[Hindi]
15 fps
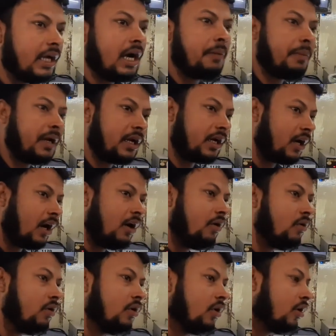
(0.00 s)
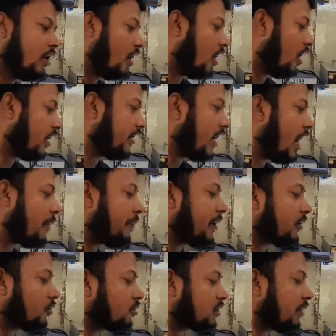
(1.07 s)
यहाँ पर रखा हूँ और यहाँ पर
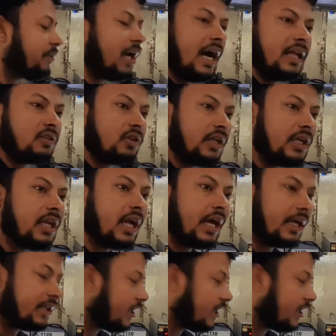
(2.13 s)
कुछ अभी आ तो नहीं रहा है